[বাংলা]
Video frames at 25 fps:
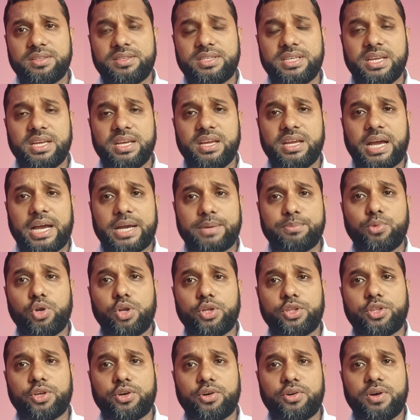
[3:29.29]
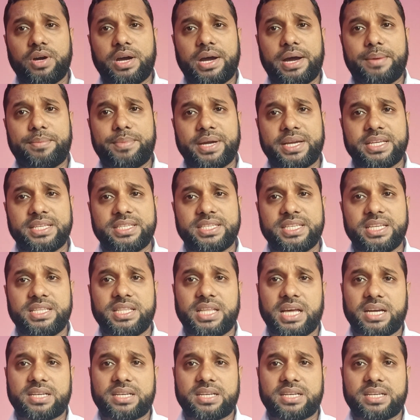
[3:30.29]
যে মূলত আমাকে যে